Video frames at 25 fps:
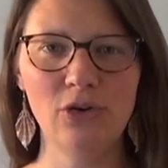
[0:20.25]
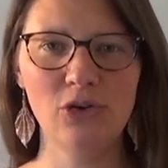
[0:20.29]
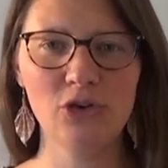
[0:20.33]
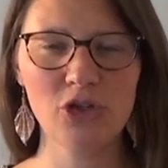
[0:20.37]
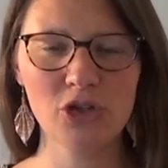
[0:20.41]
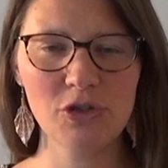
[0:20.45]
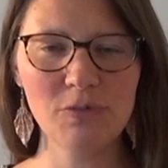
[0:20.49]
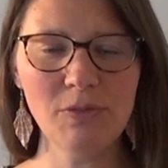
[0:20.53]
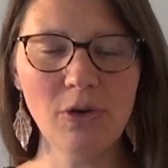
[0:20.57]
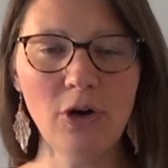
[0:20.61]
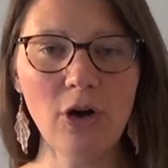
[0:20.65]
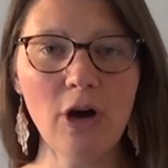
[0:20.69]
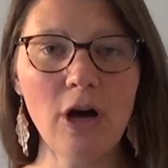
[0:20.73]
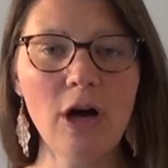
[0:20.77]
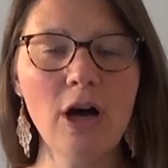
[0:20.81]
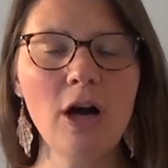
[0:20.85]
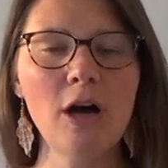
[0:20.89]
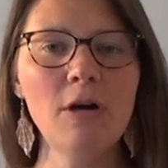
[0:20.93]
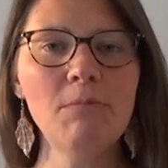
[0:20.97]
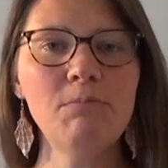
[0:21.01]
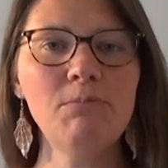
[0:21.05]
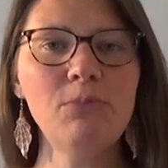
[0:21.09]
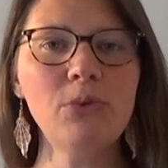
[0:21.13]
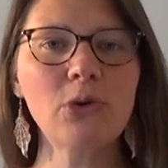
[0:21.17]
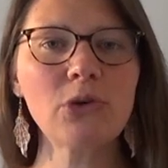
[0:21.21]
logement.
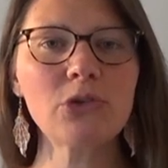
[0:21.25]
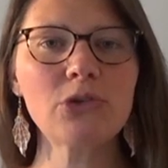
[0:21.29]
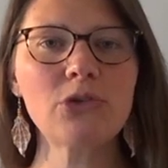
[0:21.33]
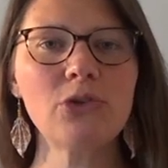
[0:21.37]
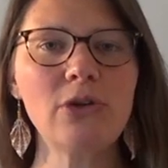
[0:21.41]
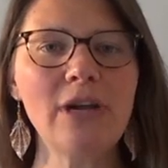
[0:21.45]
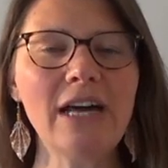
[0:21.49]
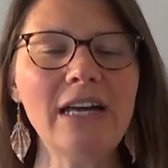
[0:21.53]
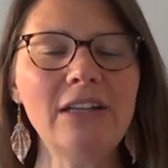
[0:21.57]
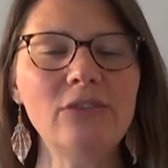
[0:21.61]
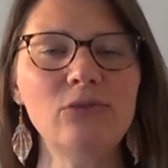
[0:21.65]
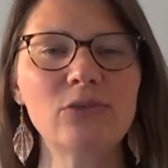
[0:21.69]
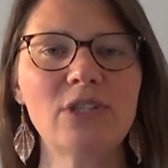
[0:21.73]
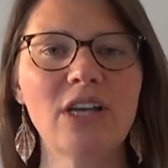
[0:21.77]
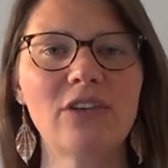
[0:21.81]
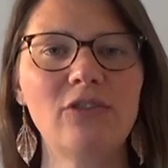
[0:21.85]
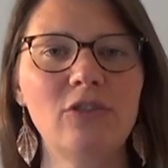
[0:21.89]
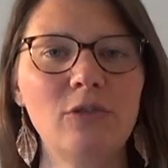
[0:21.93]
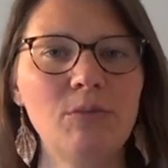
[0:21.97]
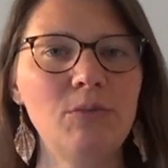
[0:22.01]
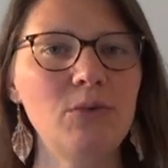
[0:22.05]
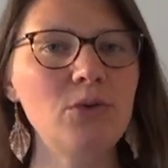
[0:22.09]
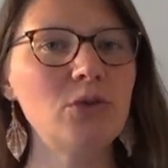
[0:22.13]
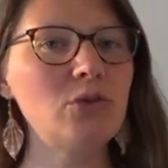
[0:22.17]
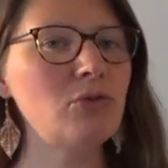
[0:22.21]
Pour cela, nous avons
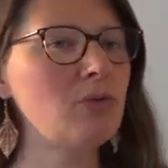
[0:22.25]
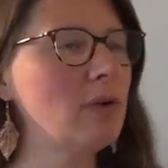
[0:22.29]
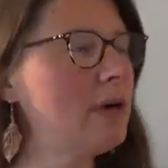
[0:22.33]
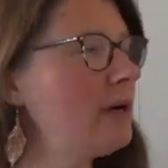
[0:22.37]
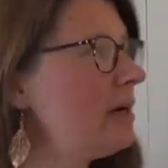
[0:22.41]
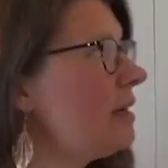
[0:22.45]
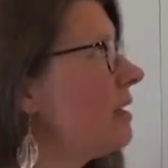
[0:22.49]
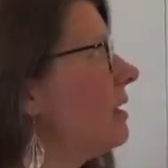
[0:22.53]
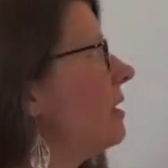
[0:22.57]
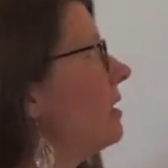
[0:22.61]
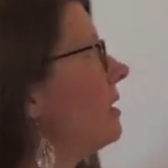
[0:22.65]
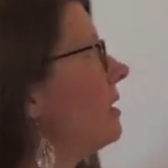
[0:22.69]
besoin